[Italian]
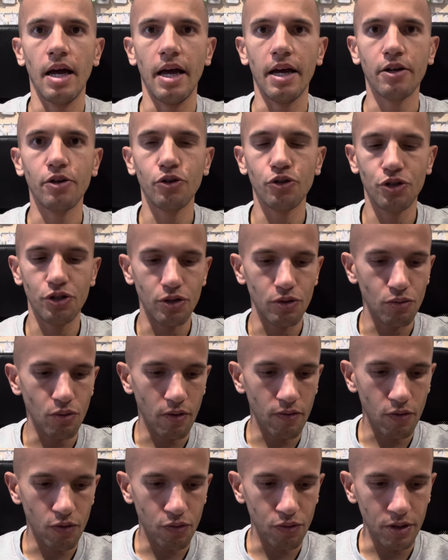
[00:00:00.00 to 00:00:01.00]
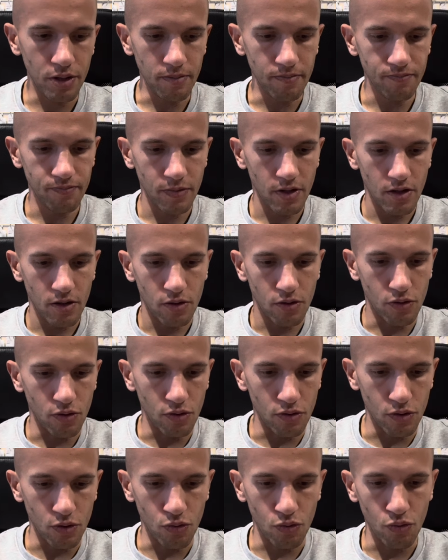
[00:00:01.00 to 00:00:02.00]
Eccoci di nuovo qui
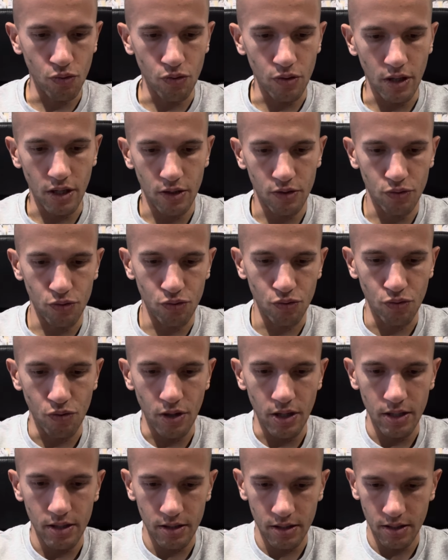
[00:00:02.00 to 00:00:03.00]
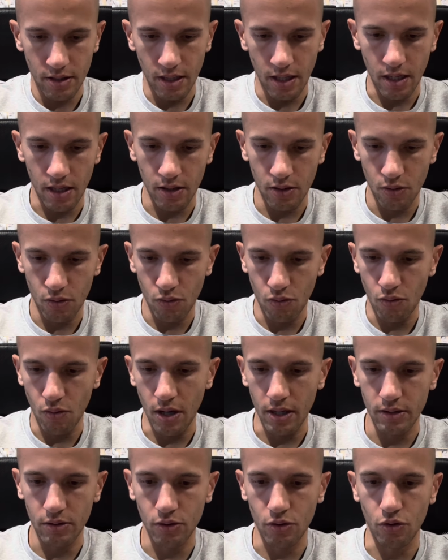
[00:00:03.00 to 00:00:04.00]
con 1, 2, 3,
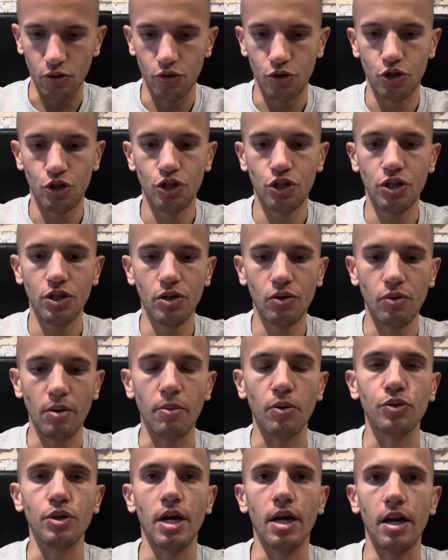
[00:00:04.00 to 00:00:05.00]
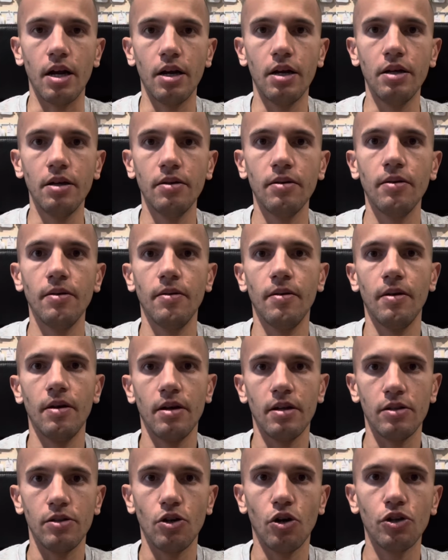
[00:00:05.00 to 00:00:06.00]
4, 5 modelli.
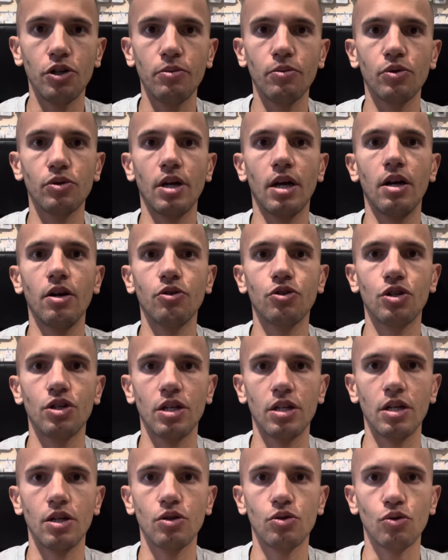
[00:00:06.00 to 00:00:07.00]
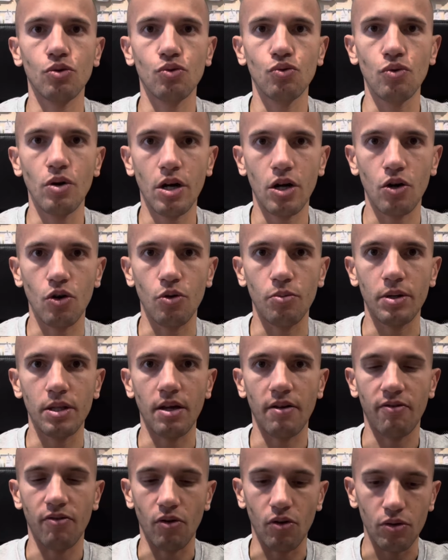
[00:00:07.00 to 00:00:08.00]
Di ogni modello ce n'è dentro due come
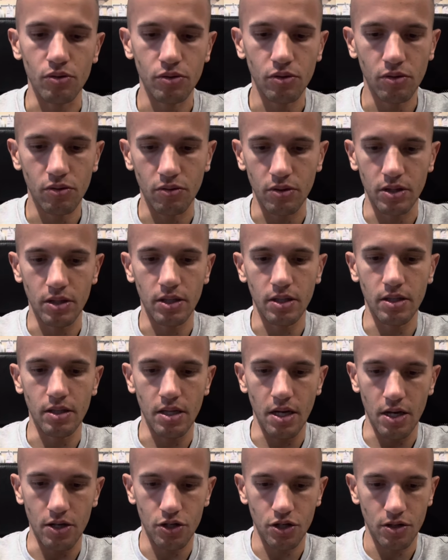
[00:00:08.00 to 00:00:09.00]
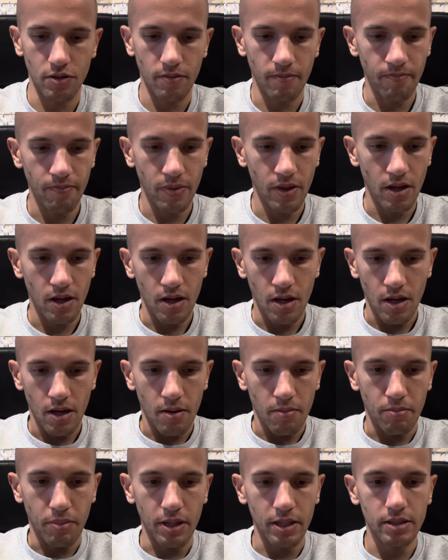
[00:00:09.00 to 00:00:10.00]
da foto, quindi 10.
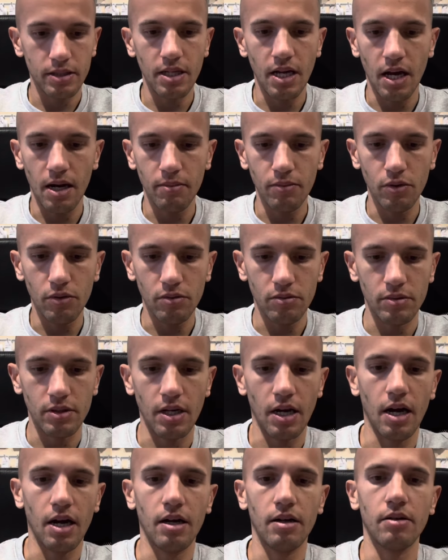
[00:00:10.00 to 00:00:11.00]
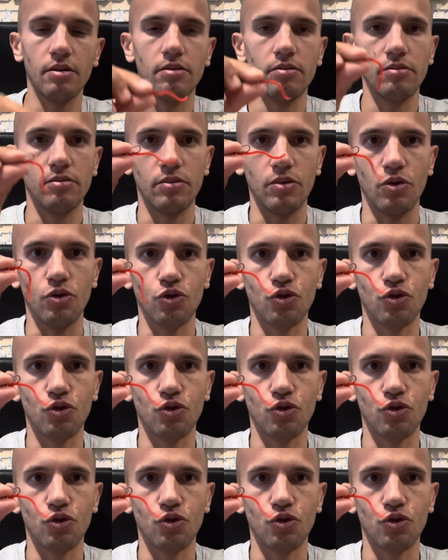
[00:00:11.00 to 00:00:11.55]
Partiamo dallo